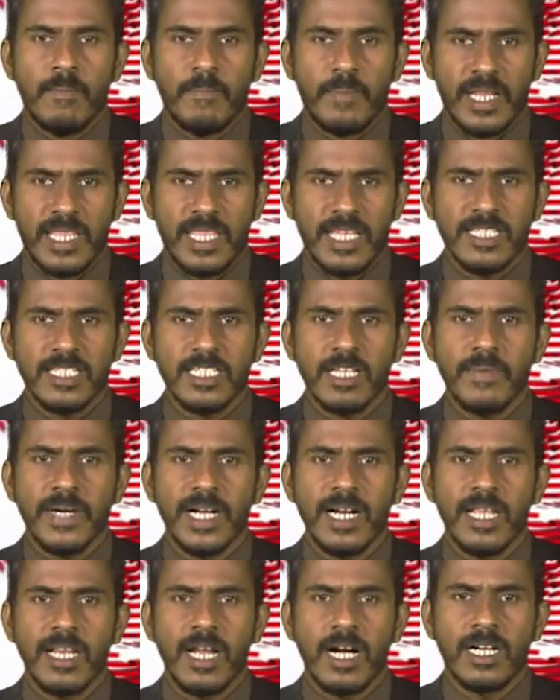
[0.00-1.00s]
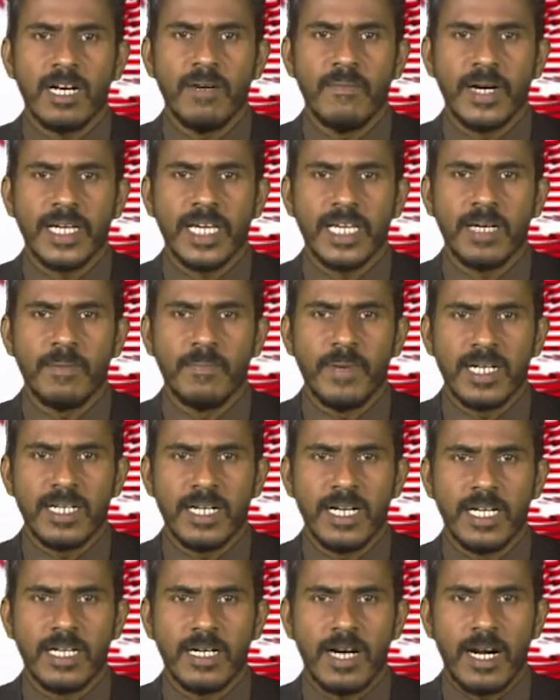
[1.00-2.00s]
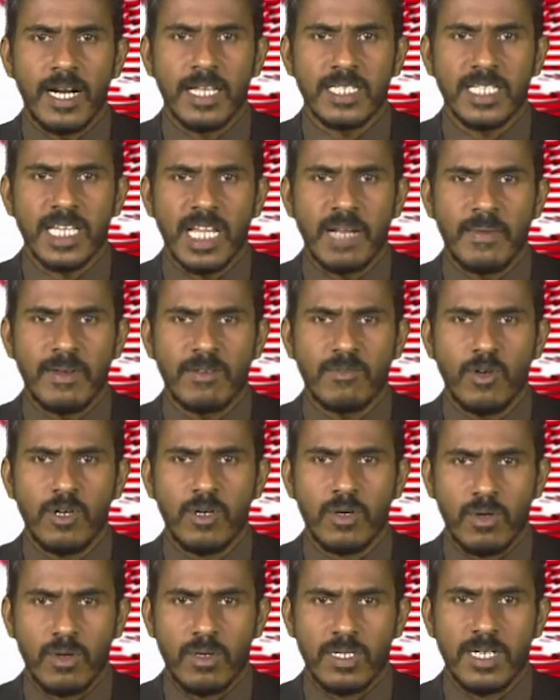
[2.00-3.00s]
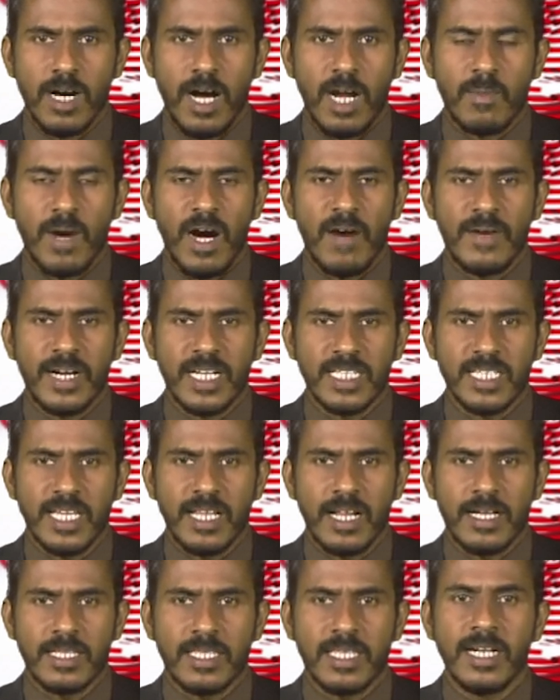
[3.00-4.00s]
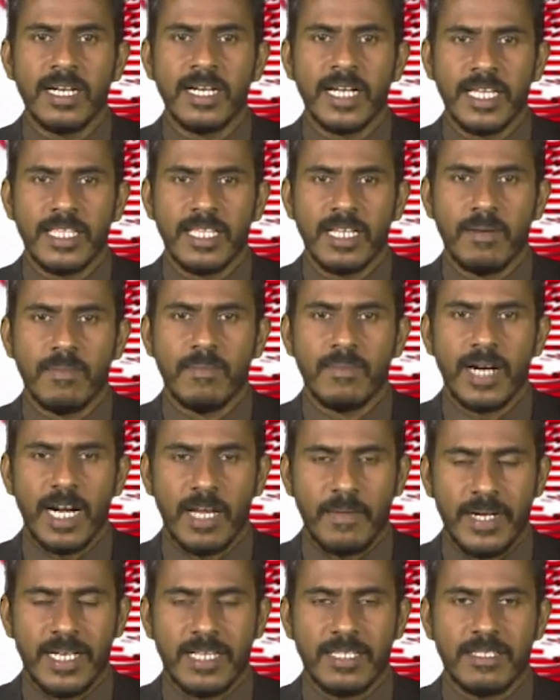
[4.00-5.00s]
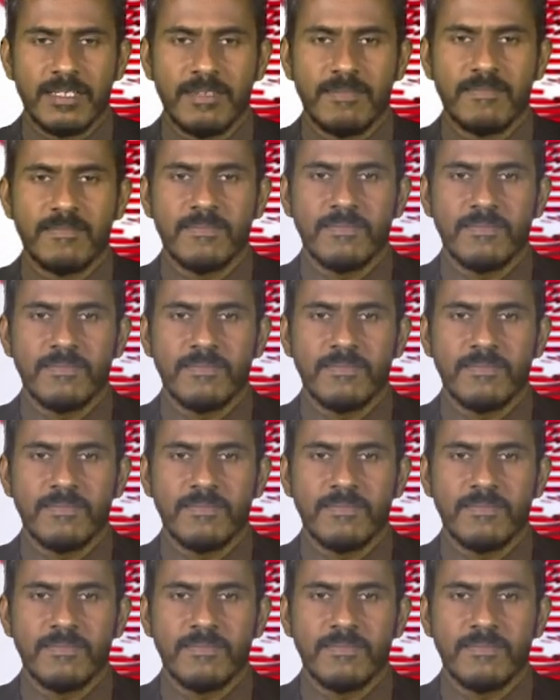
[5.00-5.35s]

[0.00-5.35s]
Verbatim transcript: பிரதேச சபைகளில் அங்கம் வகிக்கும் பெண்களுக்கான செயலமர் ஒன்று யாழ் மாவட்ட செயலகத்தில் இன்றைய தினம் நடைபெற்றது